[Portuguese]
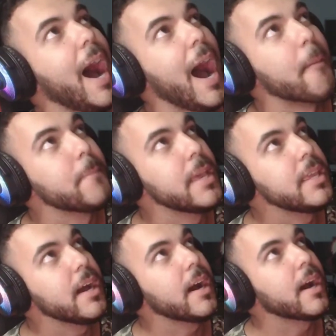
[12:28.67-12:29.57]
A
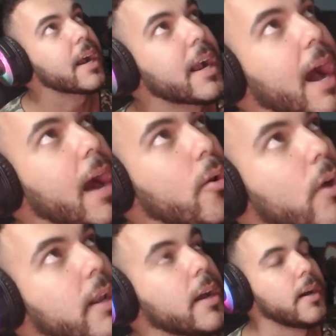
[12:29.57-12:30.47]
minha
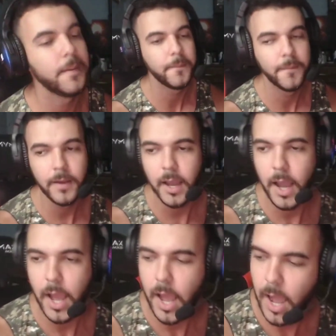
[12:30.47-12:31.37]
carona.
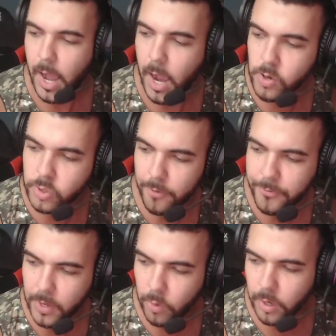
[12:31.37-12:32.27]
Aí o Jó
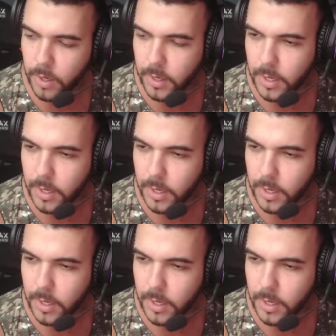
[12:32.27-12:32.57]
falou: